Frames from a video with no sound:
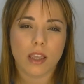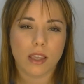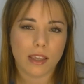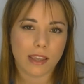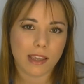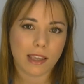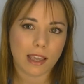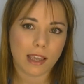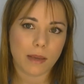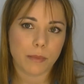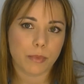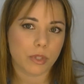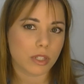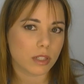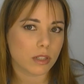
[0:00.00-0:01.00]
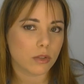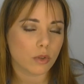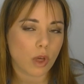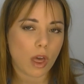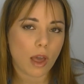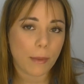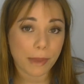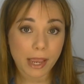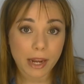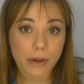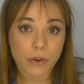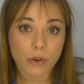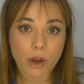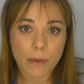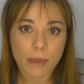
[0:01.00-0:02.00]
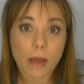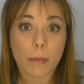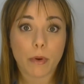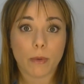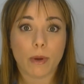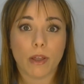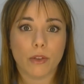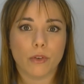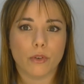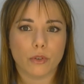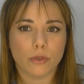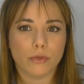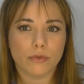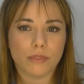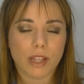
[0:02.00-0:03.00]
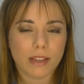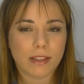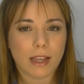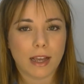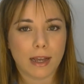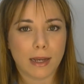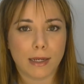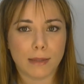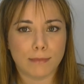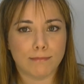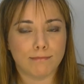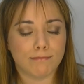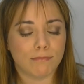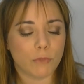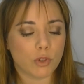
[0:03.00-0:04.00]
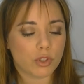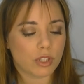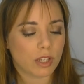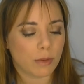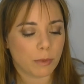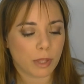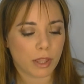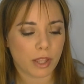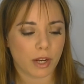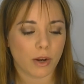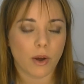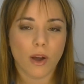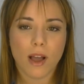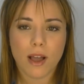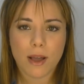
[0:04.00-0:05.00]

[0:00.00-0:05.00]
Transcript: y que pues todavía no había probado con tanta, mm, no sé cómo decirlo,